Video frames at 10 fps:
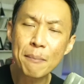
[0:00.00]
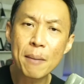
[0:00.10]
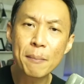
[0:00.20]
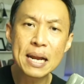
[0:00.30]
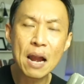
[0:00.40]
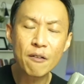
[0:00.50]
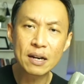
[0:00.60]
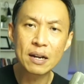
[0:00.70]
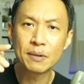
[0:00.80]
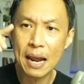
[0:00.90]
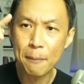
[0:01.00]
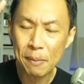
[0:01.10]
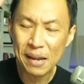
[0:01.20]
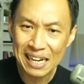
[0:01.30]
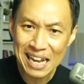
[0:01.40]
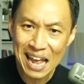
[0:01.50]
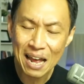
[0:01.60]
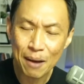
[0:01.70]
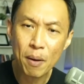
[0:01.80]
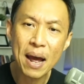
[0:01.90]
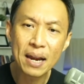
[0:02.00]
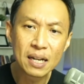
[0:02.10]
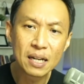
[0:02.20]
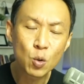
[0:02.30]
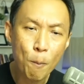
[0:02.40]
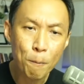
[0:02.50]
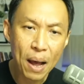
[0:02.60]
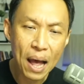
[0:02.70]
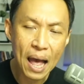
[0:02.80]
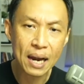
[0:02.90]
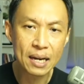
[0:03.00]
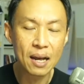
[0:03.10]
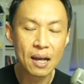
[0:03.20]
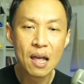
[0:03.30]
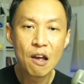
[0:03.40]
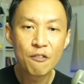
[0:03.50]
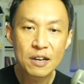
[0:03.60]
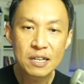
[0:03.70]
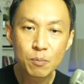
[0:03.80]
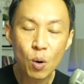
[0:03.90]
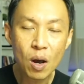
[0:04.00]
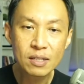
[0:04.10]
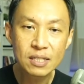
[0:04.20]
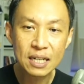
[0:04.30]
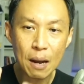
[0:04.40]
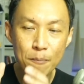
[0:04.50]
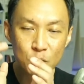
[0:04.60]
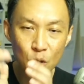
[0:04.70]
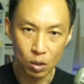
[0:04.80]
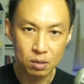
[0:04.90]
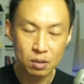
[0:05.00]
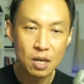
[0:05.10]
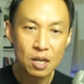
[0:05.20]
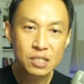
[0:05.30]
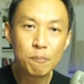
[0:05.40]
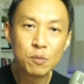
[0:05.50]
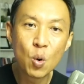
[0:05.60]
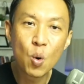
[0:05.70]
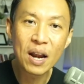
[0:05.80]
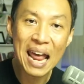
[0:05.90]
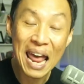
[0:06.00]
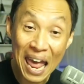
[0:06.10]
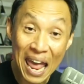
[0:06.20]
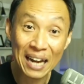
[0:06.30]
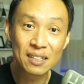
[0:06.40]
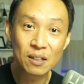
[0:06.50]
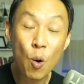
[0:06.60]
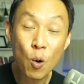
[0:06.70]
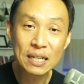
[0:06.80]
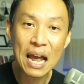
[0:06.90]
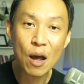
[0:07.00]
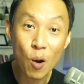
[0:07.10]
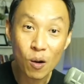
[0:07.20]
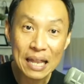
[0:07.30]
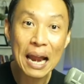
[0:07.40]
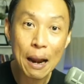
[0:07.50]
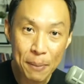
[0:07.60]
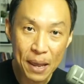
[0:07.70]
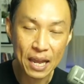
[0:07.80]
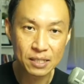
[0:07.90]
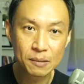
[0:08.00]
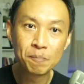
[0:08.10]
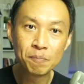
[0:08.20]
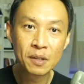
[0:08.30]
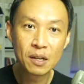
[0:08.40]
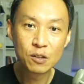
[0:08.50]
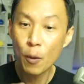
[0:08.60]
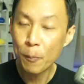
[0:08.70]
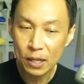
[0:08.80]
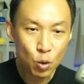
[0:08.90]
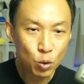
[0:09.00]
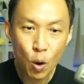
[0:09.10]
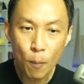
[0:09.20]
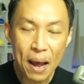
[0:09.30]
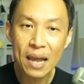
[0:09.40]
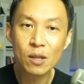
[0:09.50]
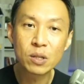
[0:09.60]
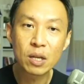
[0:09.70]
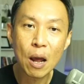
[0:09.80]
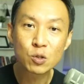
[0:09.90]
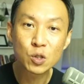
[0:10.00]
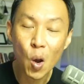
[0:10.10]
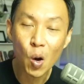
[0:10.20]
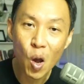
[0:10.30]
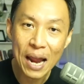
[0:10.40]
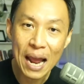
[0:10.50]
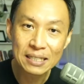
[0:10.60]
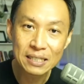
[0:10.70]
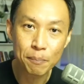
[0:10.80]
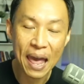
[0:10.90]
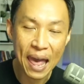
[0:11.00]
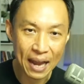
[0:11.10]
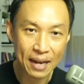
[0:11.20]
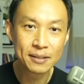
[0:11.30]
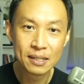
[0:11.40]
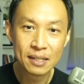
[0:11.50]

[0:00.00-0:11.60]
กาศมาไม่นานนั้นเนี่ยในปีหน้าประมาณเดือนกุมภาเนี่ย Facebook เขาจะกำหนดจำนวนแอดโฆษณาของแต่ละเพจโดยเพจทั่วๆไปอยู่แถวๆ250แอด